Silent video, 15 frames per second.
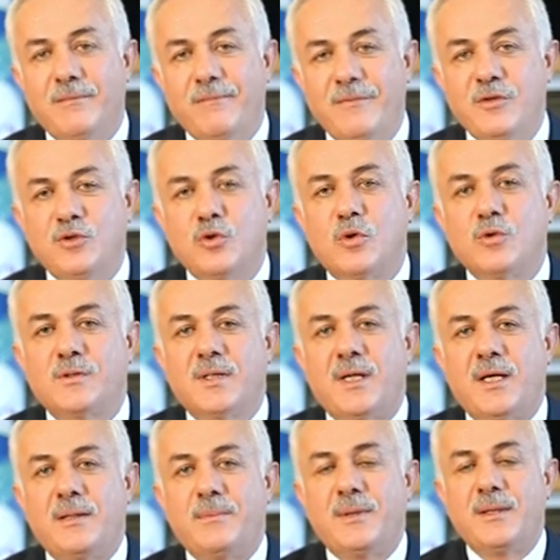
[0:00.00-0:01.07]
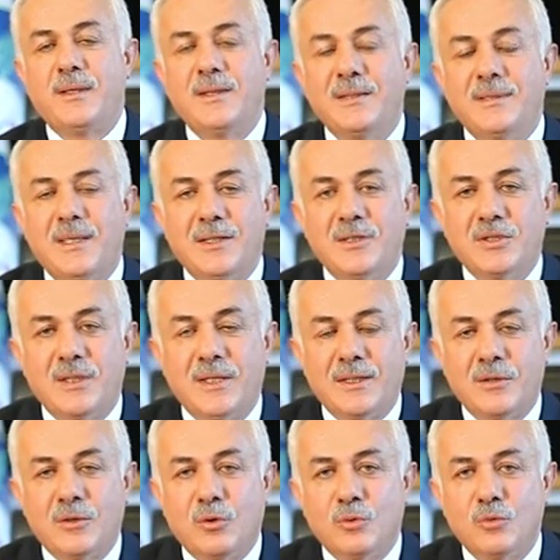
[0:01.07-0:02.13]
vizyon sahibi idarecilerin
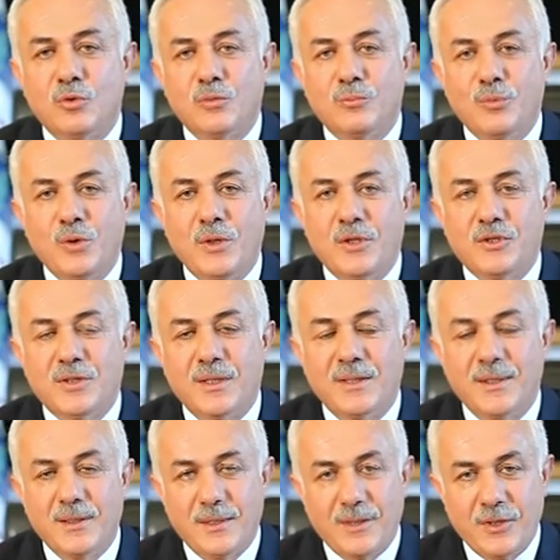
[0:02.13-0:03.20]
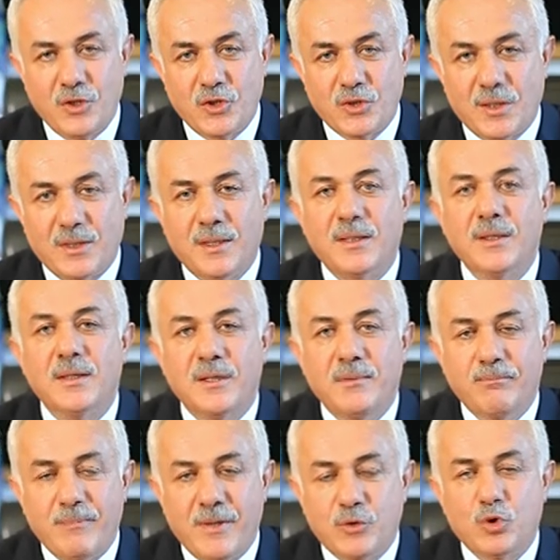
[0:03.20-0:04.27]
olduğu bu ilçe inşallah
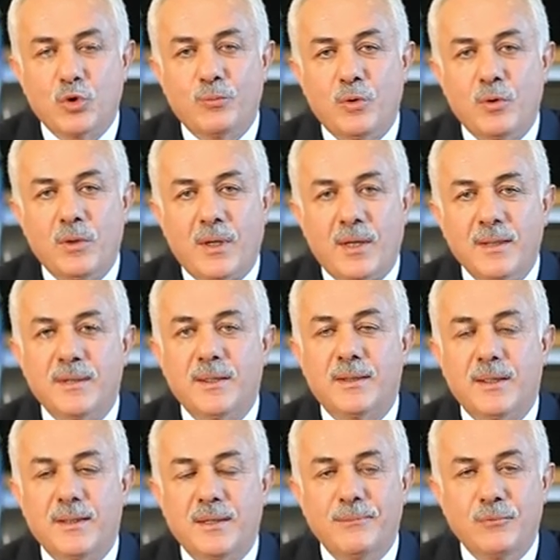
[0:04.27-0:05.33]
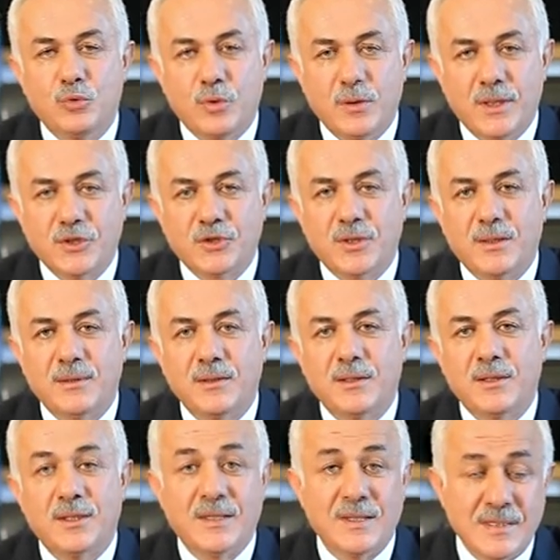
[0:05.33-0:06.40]
metropol Ankara ile bütünleşen,
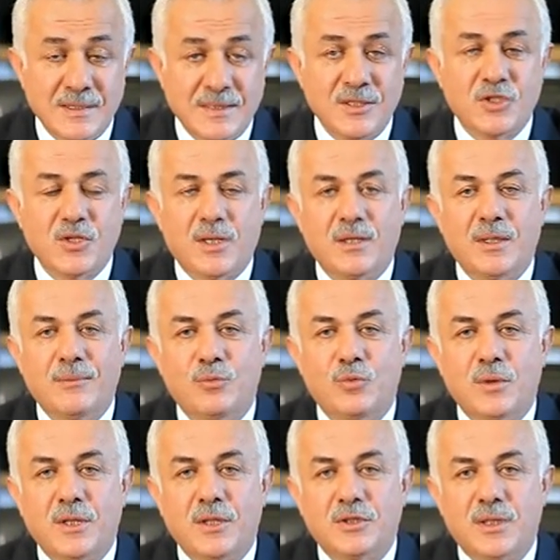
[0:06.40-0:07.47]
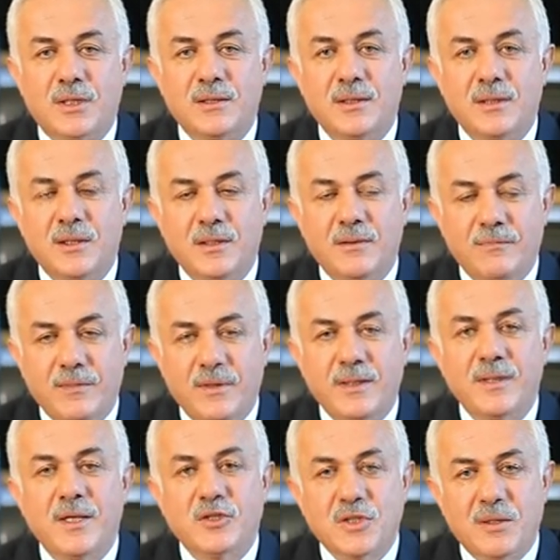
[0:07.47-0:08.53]
hızlı şekilde bütünleşen ve
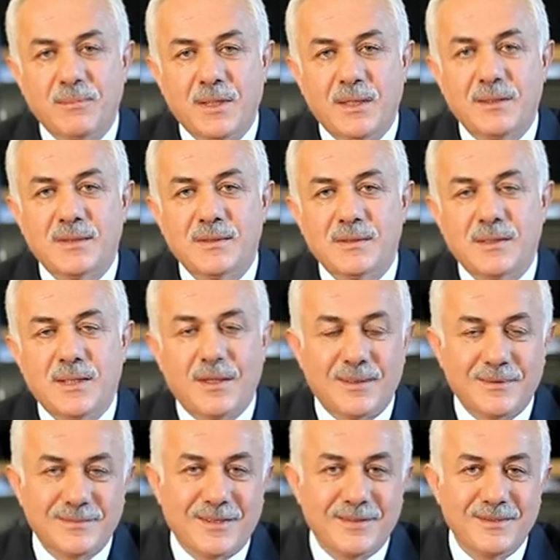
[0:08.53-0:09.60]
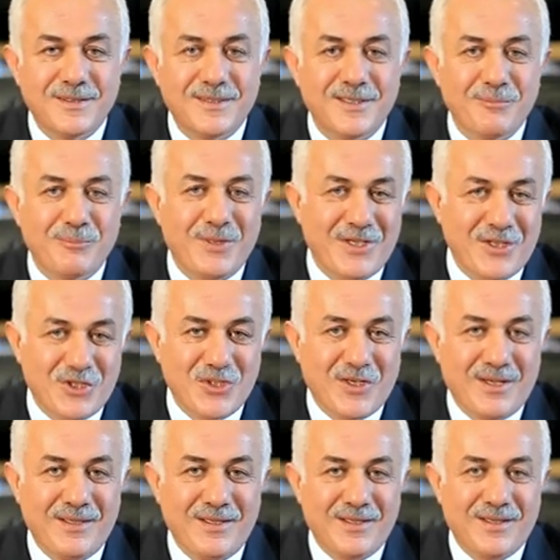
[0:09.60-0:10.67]
yaşam kalitesi de artan bir ilçe
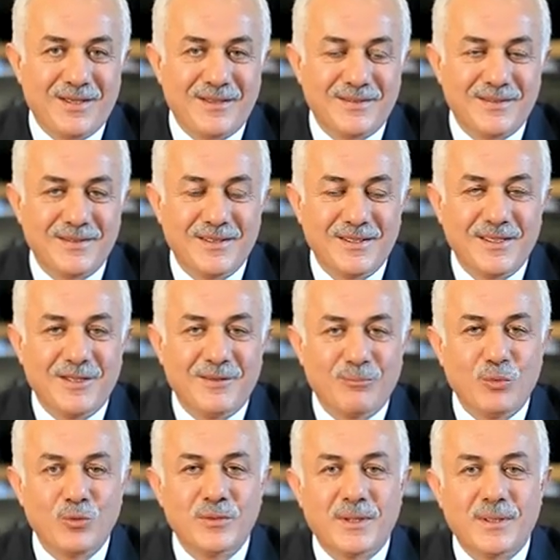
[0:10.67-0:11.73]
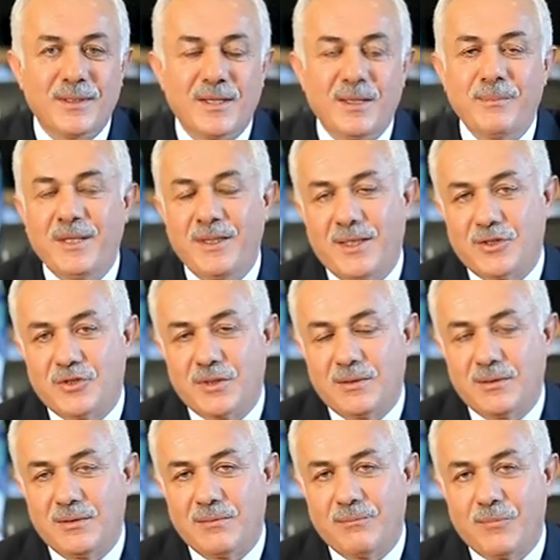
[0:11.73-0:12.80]
haline geldi. Bunda emeği geçen,
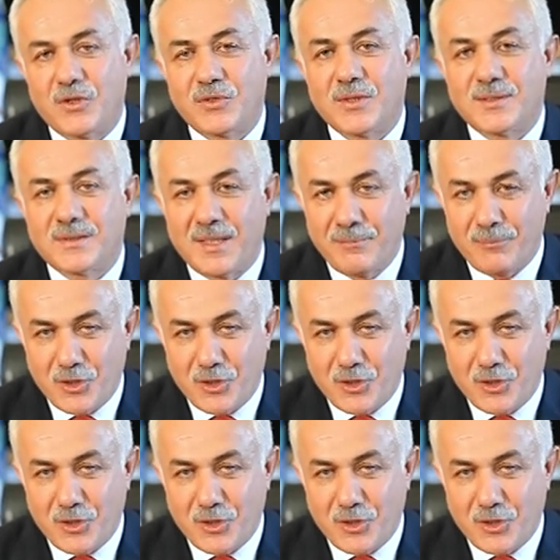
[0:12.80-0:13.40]
başta Sayın